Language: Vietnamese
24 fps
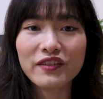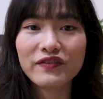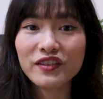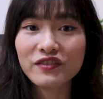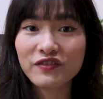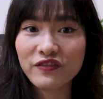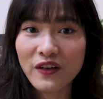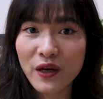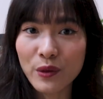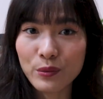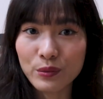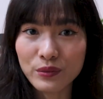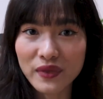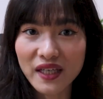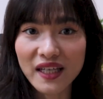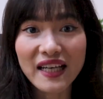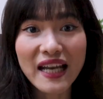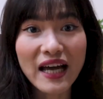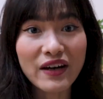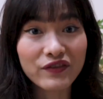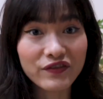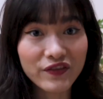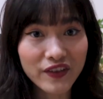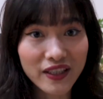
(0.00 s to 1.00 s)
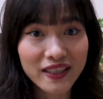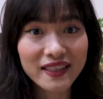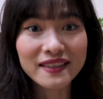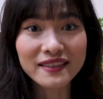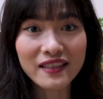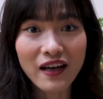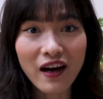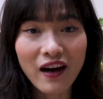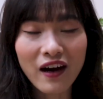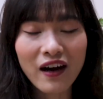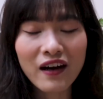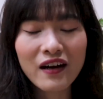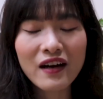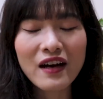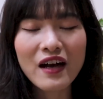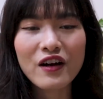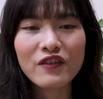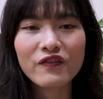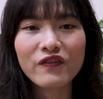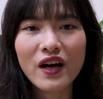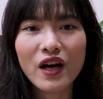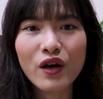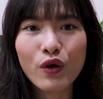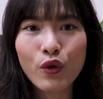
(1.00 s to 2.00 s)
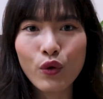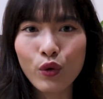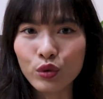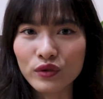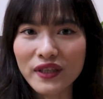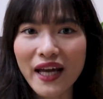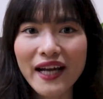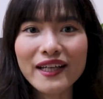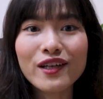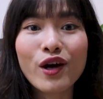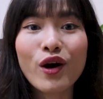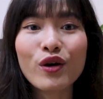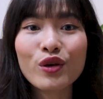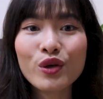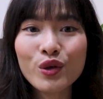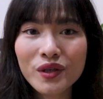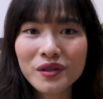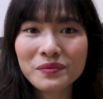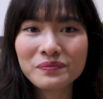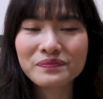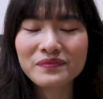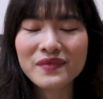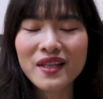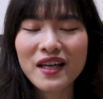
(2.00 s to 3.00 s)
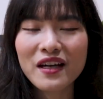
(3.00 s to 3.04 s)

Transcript: cái văn phòng để làm việc ở đó và ngủ tại đó luôn.